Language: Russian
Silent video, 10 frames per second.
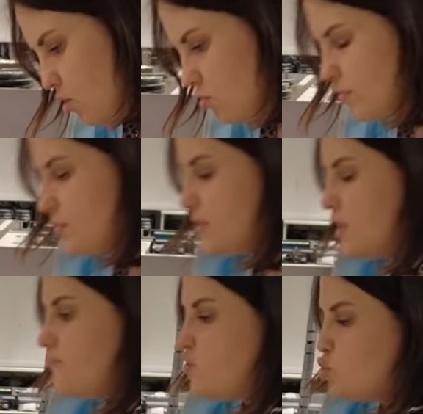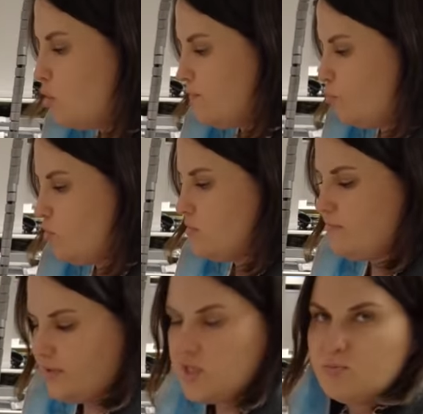Ну, в общем, здесь все, полный
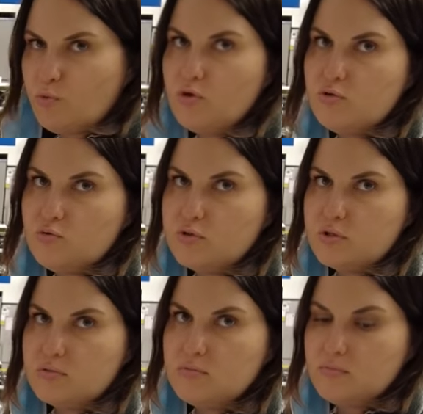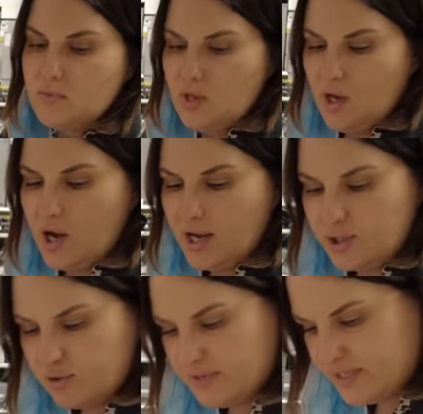фарш по индукции. А
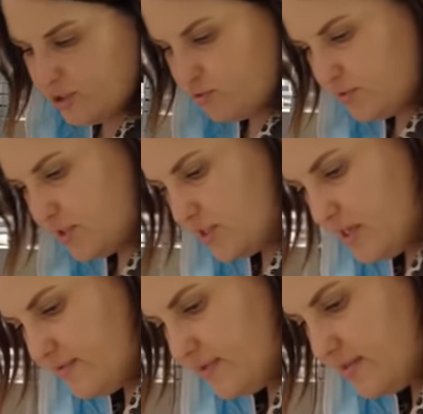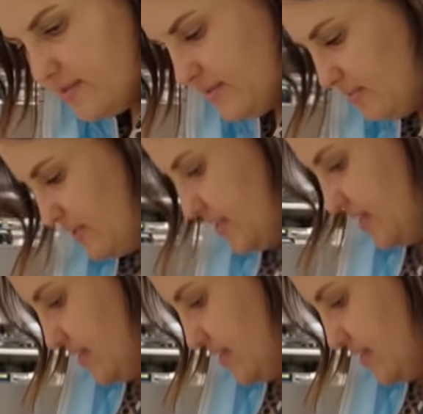еще мне, знаешь, что здесь нравится? Смотри. Mm